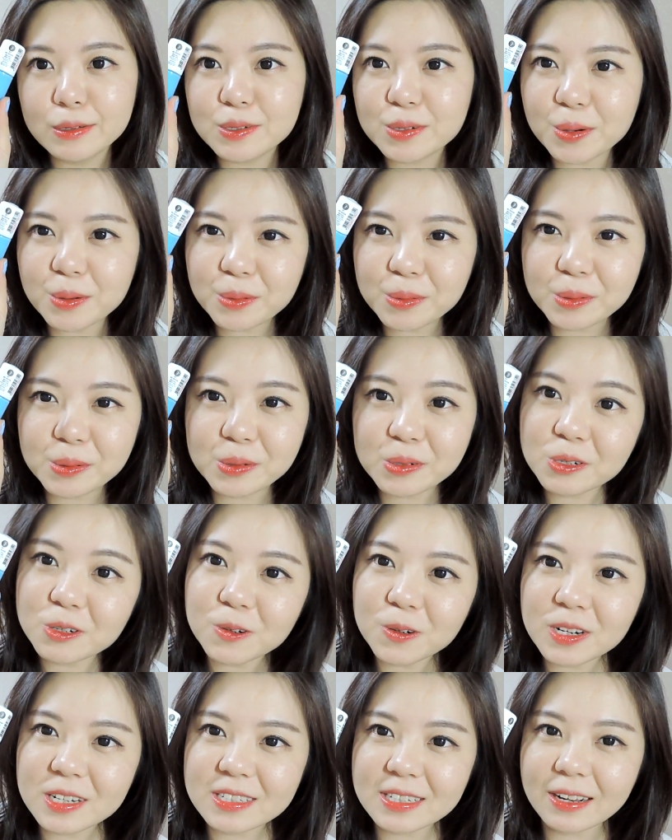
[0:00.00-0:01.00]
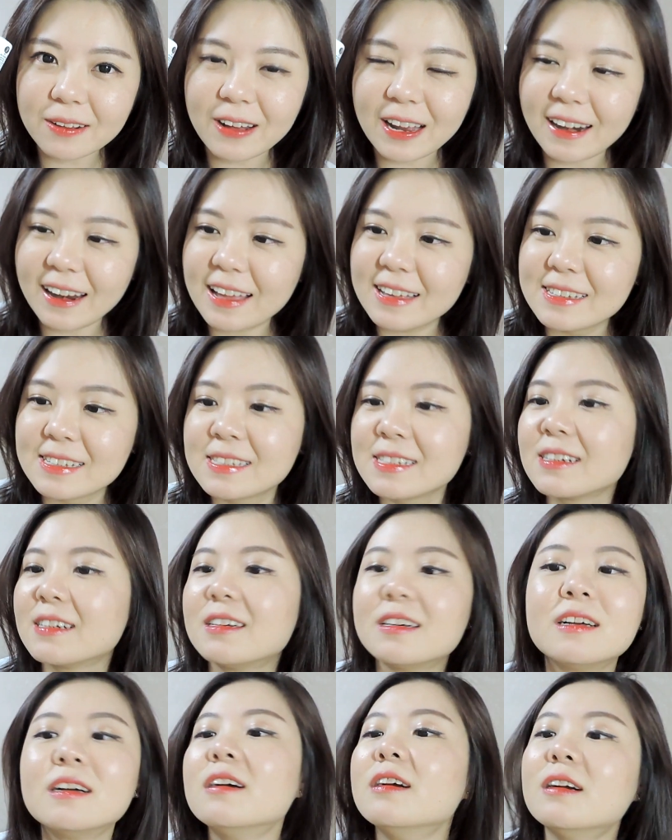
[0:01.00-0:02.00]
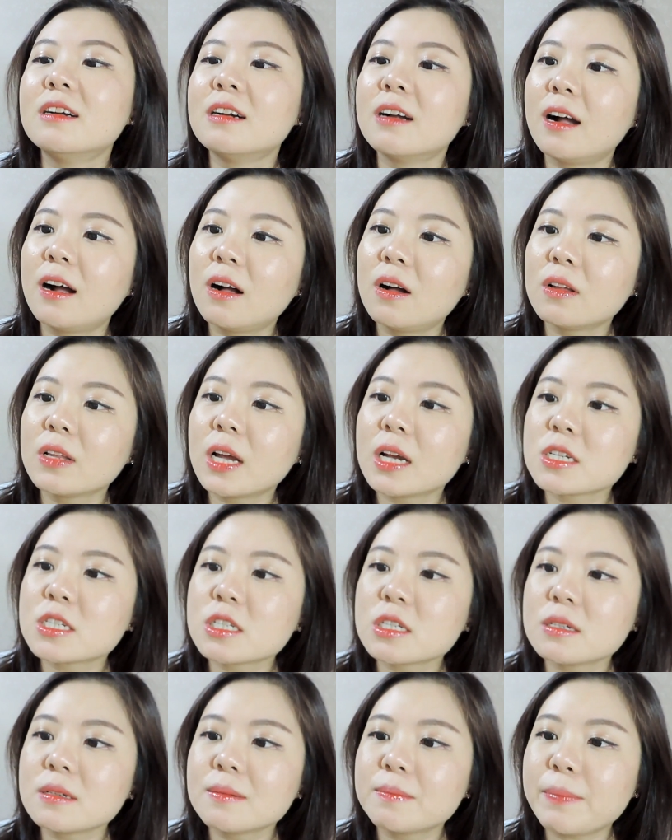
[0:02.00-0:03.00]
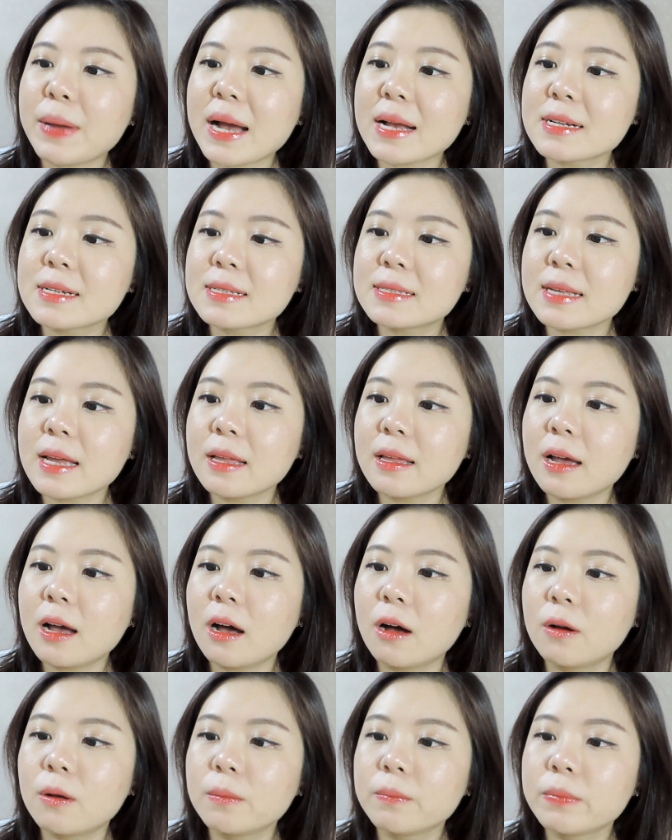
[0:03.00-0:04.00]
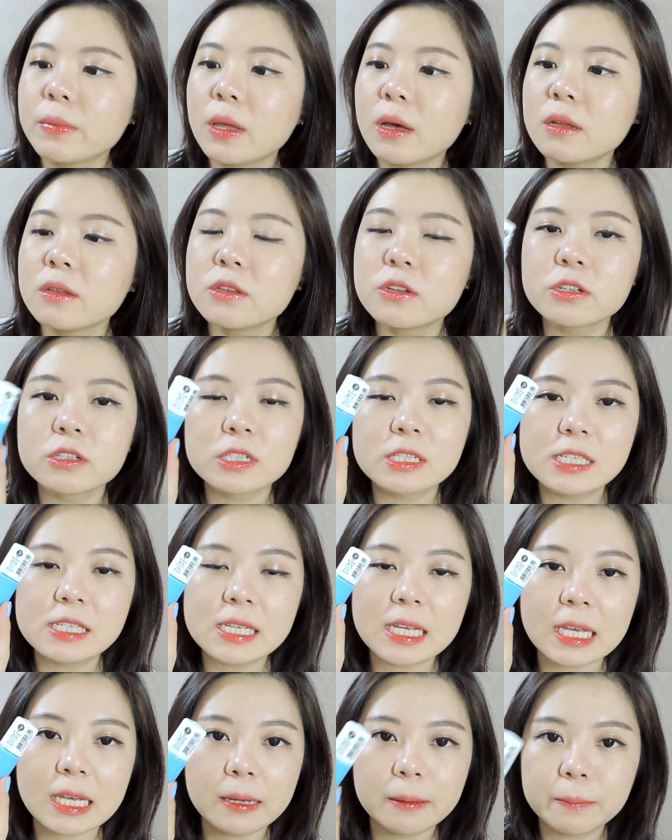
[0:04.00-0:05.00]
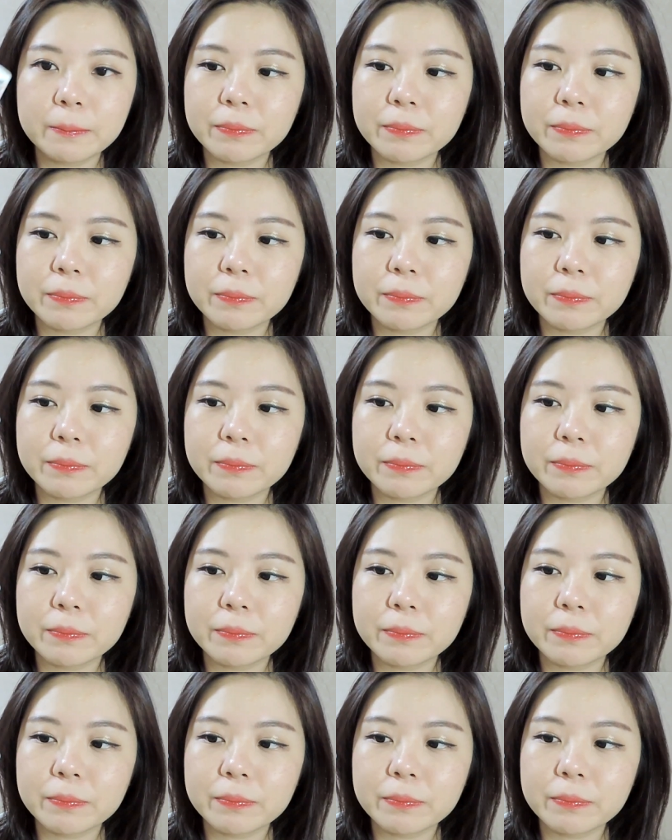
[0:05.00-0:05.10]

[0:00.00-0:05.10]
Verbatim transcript: 终于出了这款蓝色，然后它是八十三号 Undersea，